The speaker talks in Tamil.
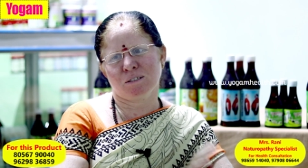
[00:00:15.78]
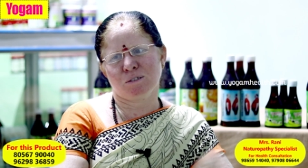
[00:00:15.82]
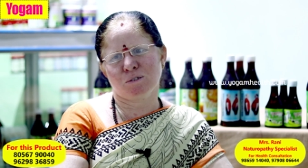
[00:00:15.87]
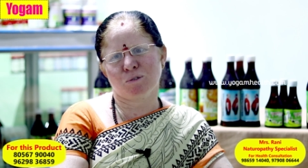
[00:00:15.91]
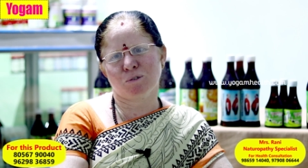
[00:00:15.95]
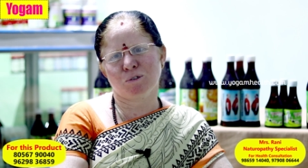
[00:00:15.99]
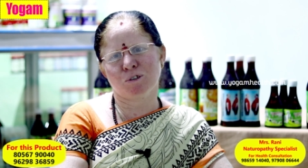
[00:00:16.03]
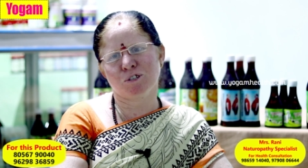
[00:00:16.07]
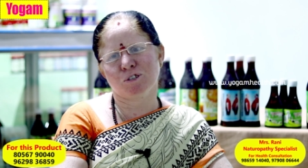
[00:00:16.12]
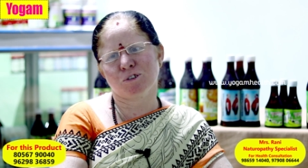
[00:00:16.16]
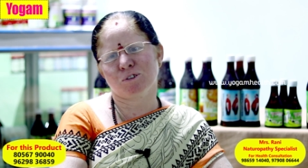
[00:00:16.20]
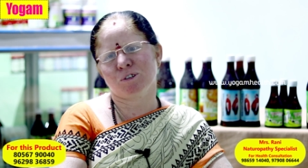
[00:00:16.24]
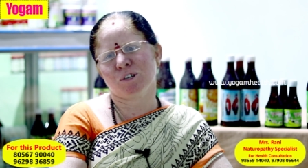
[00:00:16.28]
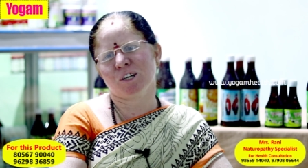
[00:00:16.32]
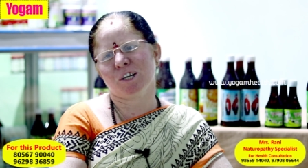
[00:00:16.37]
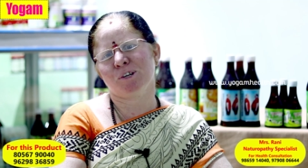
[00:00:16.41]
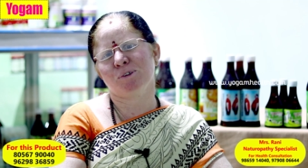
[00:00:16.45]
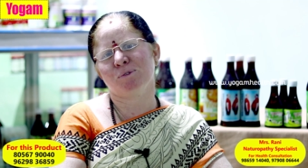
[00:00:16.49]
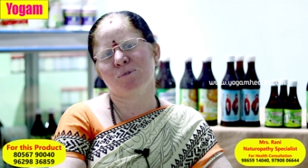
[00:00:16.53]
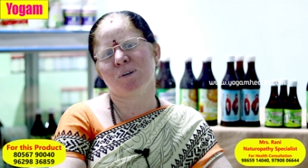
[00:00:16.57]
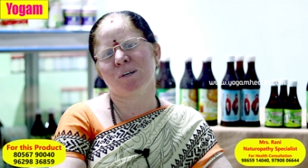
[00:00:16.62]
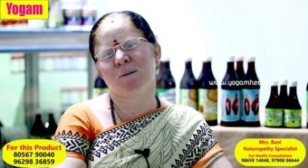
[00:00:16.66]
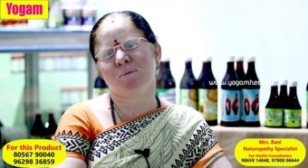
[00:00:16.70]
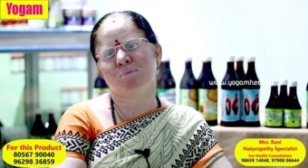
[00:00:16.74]
சொட்டு சொட்டாக
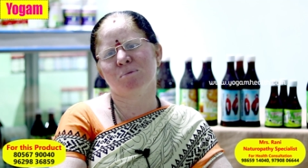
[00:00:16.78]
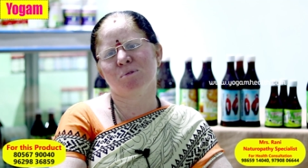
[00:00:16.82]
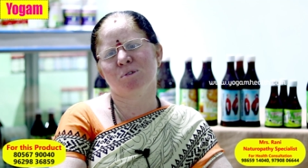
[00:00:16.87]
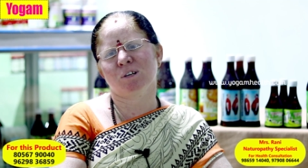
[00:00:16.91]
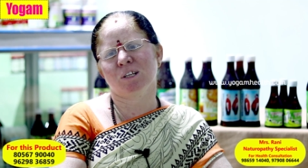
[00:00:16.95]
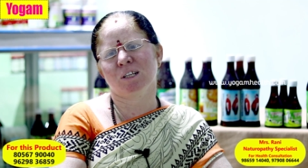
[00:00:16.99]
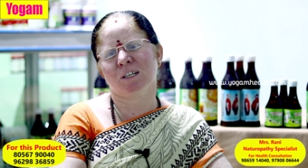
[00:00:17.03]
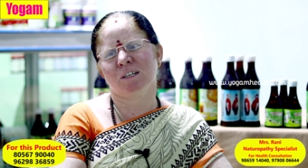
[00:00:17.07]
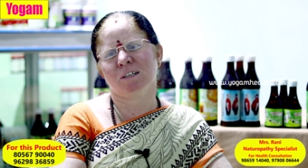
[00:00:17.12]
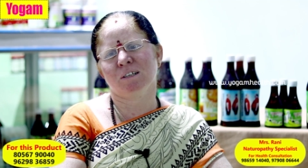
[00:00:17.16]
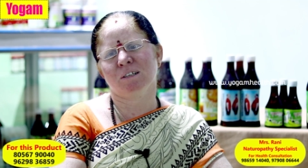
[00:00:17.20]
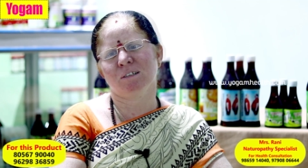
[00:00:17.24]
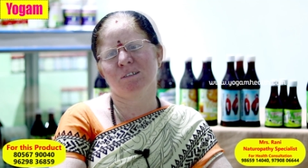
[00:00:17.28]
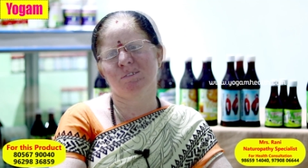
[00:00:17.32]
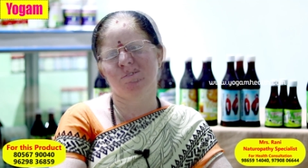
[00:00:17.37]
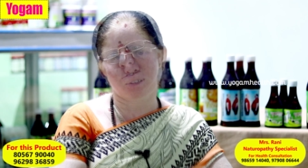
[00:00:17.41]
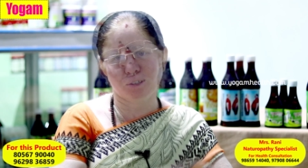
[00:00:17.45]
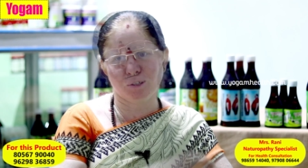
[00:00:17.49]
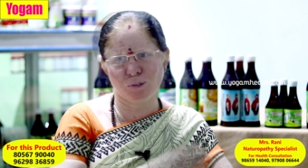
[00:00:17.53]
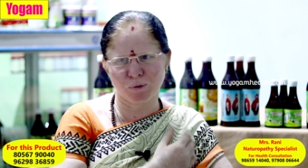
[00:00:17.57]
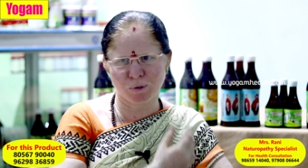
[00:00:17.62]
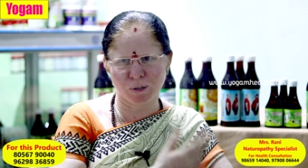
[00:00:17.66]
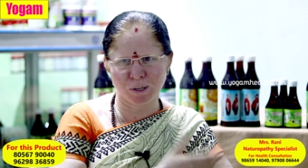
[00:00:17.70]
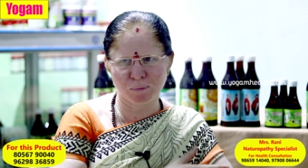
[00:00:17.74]
யூரின் போகிறது
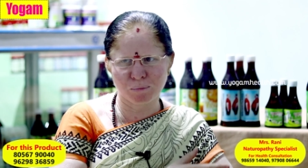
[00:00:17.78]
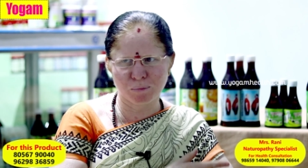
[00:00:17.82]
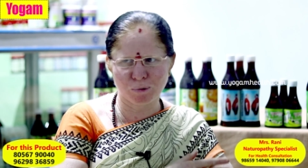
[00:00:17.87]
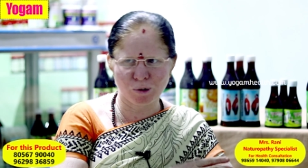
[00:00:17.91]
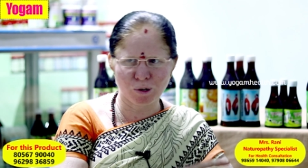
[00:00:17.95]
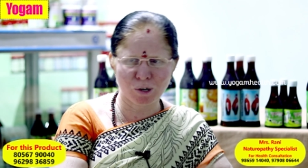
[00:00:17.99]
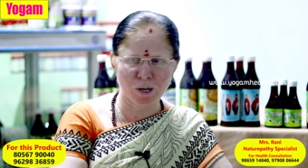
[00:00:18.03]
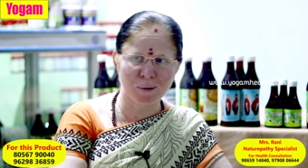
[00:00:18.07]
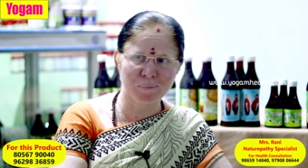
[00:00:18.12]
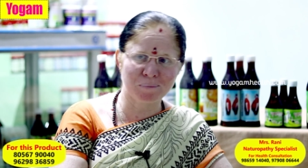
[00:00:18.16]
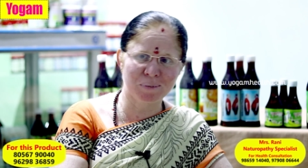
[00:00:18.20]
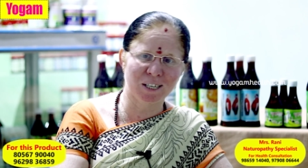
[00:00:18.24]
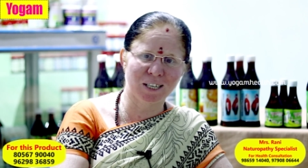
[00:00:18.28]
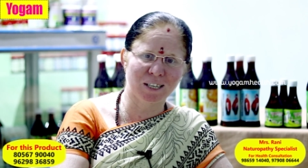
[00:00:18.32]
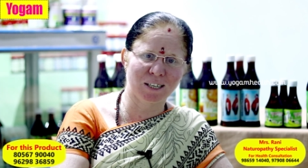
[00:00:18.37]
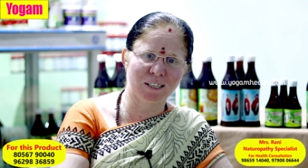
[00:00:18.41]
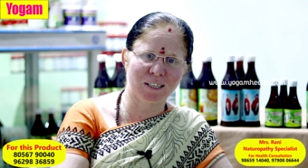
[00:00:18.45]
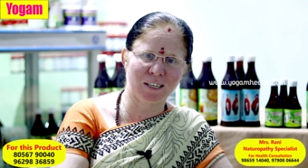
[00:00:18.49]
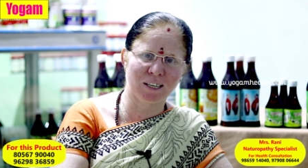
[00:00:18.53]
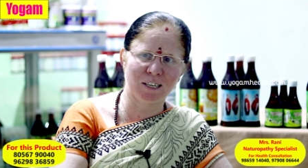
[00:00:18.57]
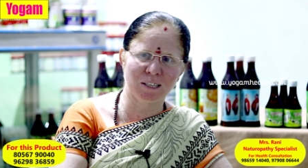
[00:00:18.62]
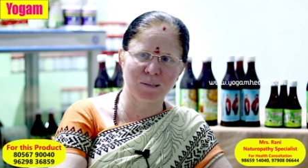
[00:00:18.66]
யூரின் போகாமல் இருக்கிறது